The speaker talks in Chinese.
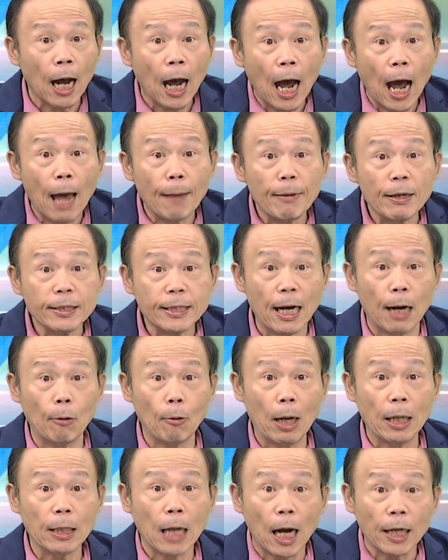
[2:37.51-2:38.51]
还没讲
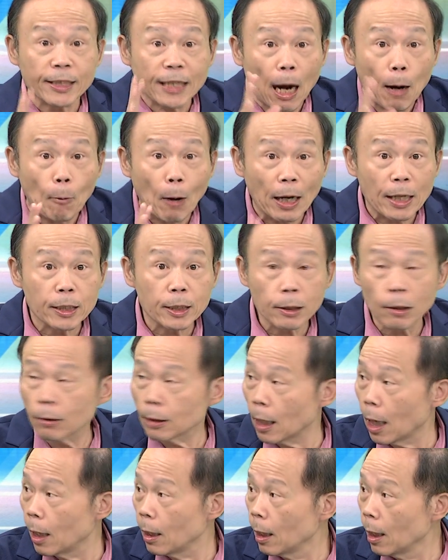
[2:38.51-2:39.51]
完啊！讲完了之后
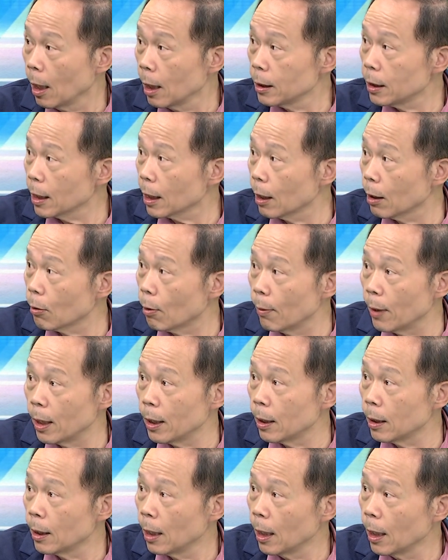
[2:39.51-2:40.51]
呢，这个我
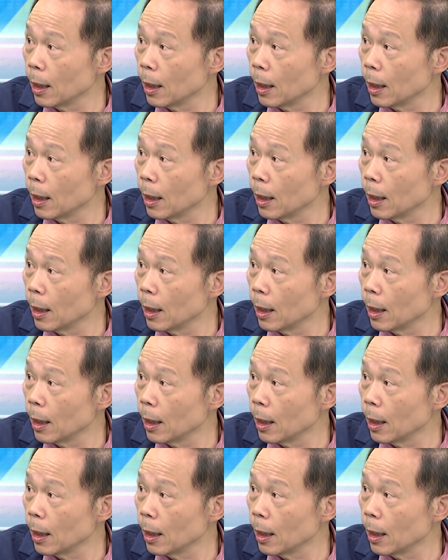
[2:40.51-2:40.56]
们